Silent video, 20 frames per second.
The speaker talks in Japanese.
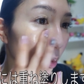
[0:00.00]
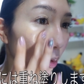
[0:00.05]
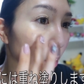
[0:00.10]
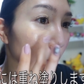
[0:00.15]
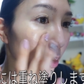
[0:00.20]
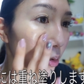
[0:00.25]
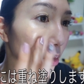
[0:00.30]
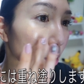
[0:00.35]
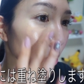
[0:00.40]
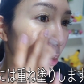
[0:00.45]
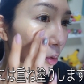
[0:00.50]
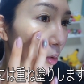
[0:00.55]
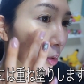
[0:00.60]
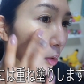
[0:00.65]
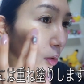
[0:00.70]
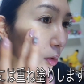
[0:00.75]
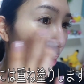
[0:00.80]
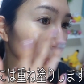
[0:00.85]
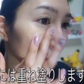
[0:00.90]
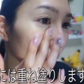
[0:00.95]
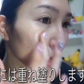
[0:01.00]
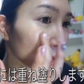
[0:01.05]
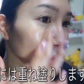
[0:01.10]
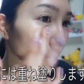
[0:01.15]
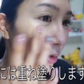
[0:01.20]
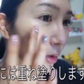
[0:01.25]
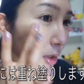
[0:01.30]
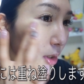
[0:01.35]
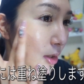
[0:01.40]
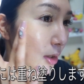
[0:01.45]
ここをちょっと二度
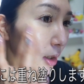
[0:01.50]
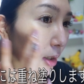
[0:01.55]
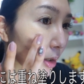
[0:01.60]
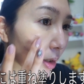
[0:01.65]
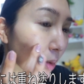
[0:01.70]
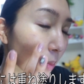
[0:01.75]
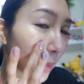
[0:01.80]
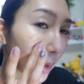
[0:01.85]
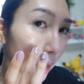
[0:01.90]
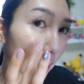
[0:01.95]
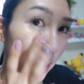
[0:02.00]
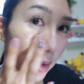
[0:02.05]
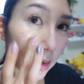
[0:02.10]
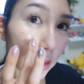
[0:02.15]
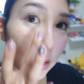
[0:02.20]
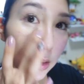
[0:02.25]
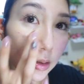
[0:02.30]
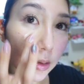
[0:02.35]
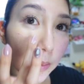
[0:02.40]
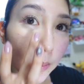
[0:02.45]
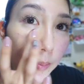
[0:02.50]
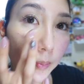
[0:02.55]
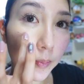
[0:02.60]
塗りしていきます。